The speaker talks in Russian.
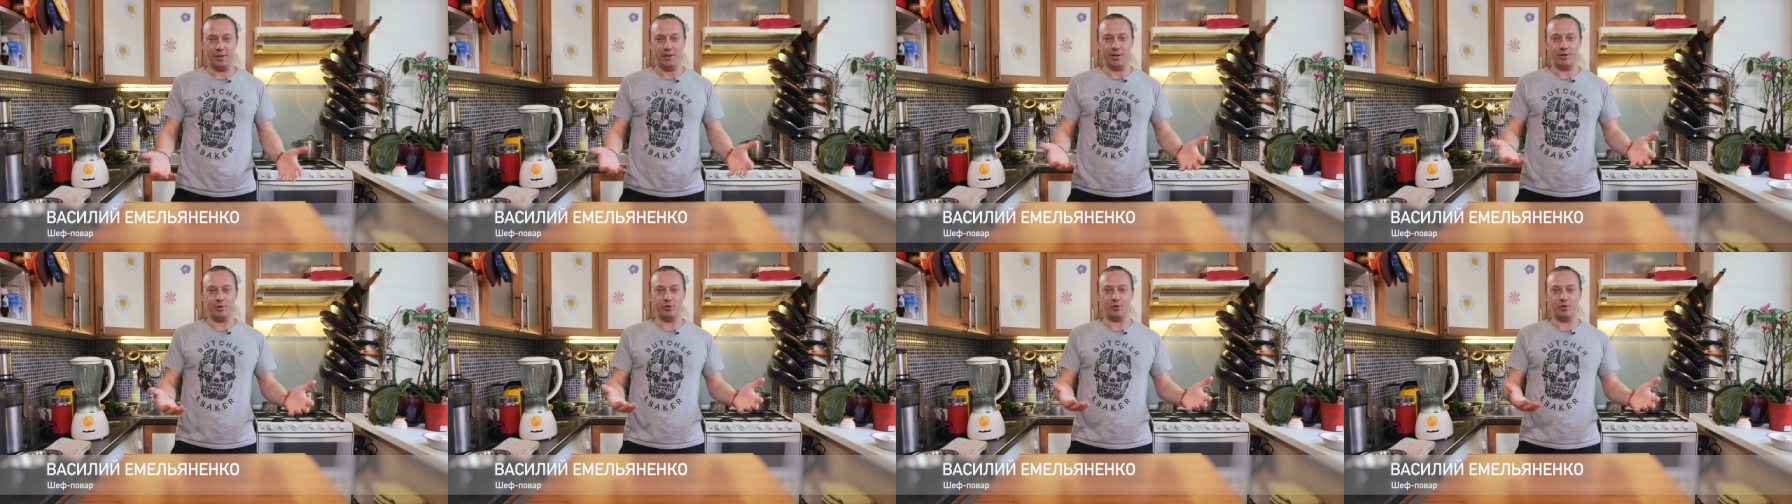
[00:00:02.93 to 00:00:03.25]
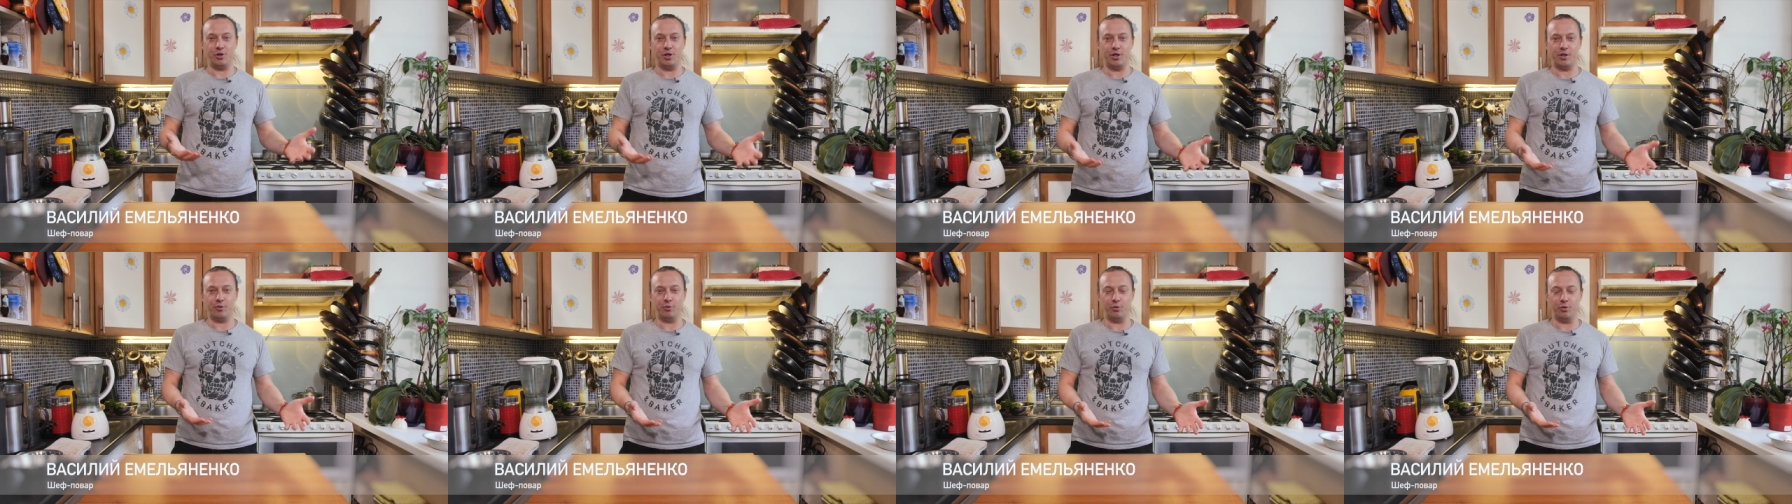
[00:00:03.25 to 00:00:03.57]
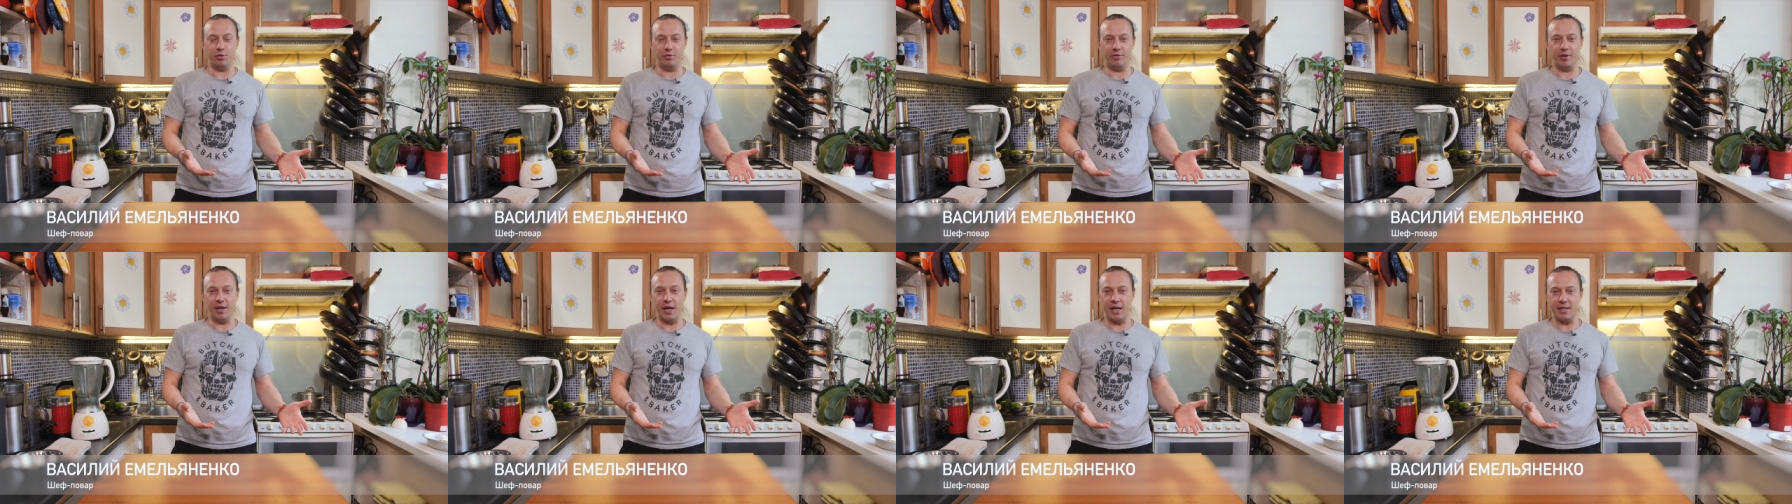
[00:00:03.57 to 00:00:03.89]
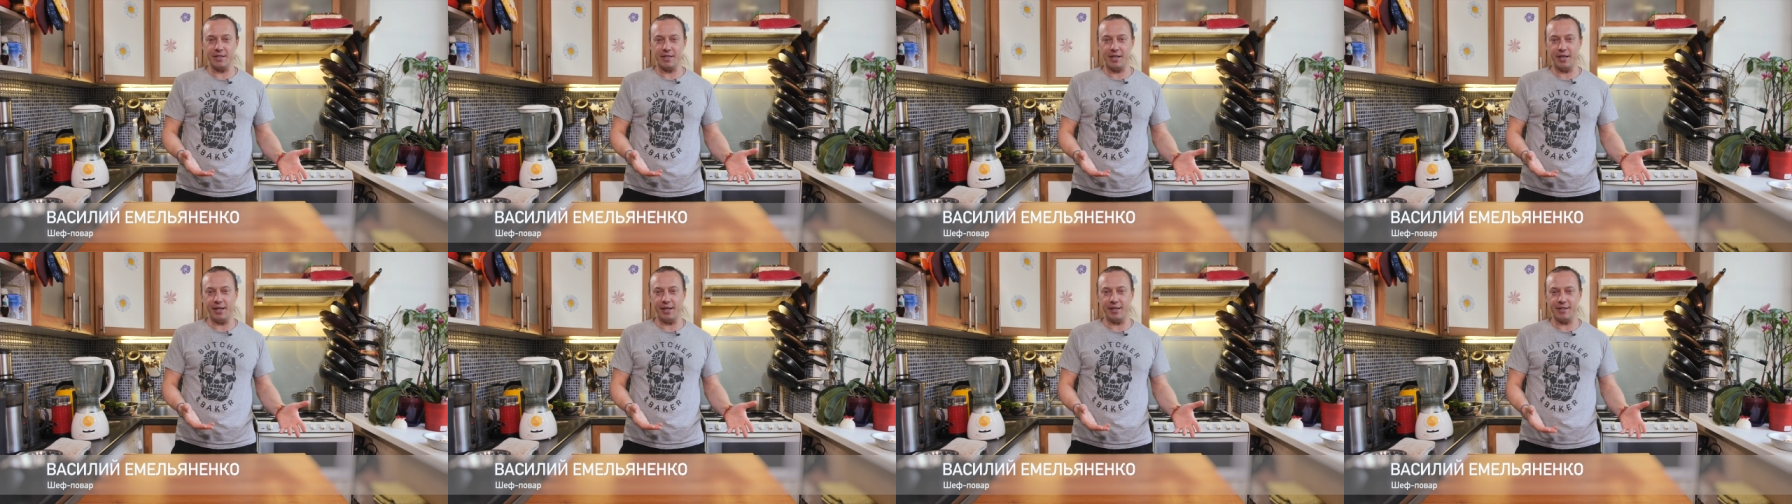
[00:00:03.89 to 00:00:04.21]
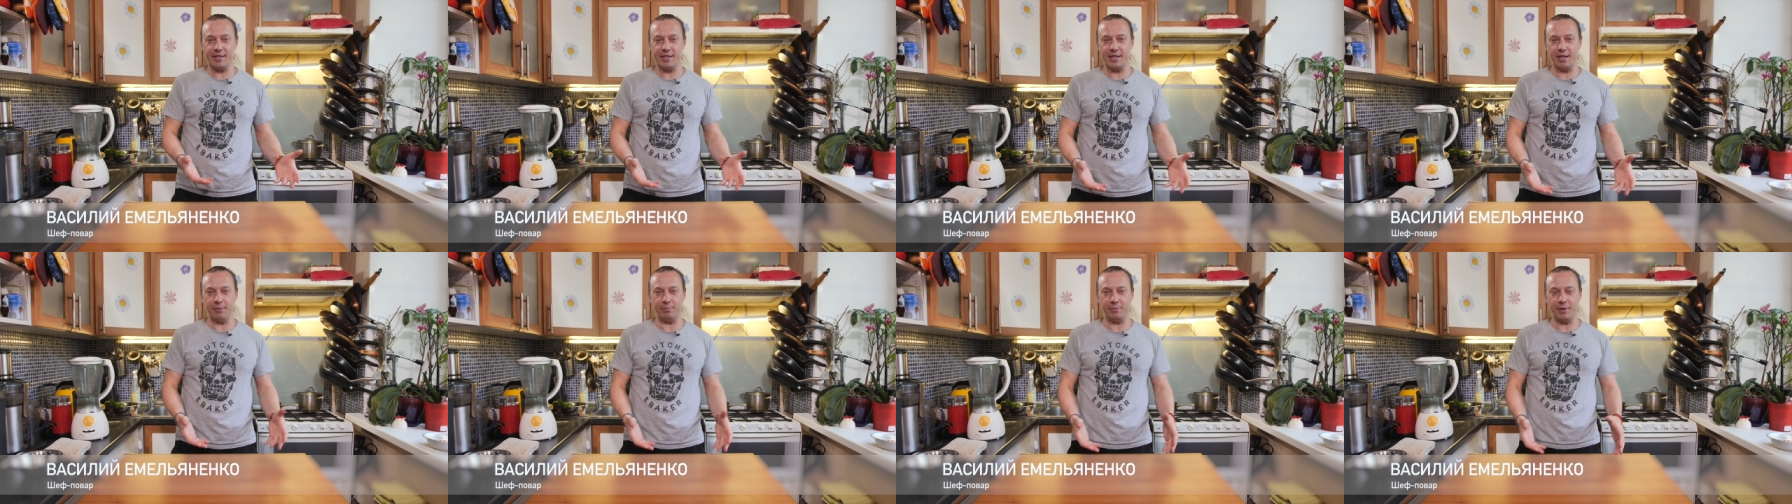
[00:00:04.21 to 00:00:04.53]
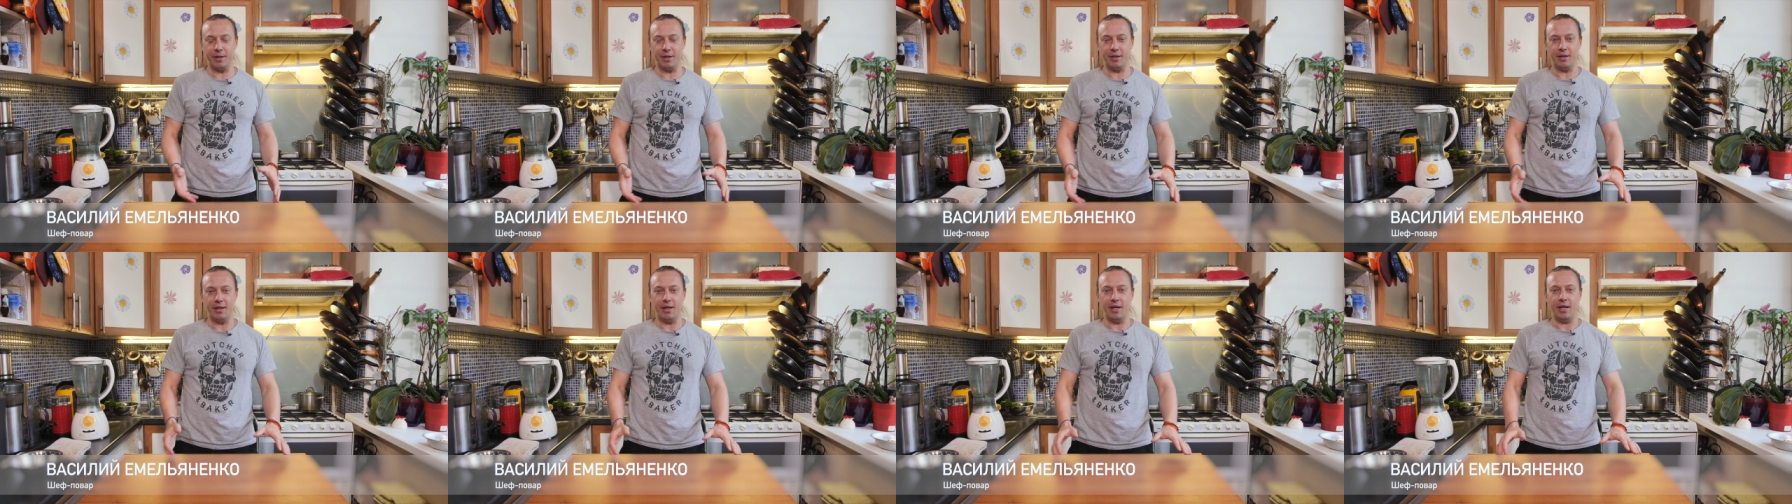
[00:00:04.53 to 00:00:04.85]
существуют веганские
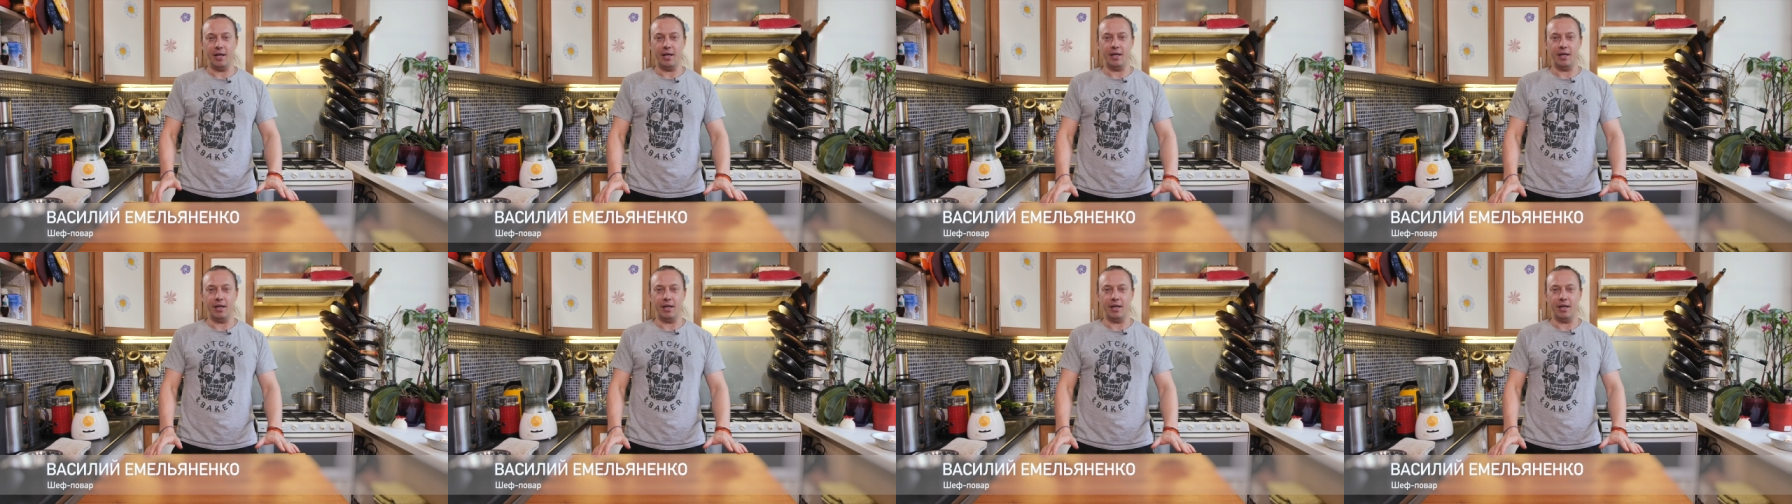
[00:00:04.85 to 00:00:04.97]
рецепты,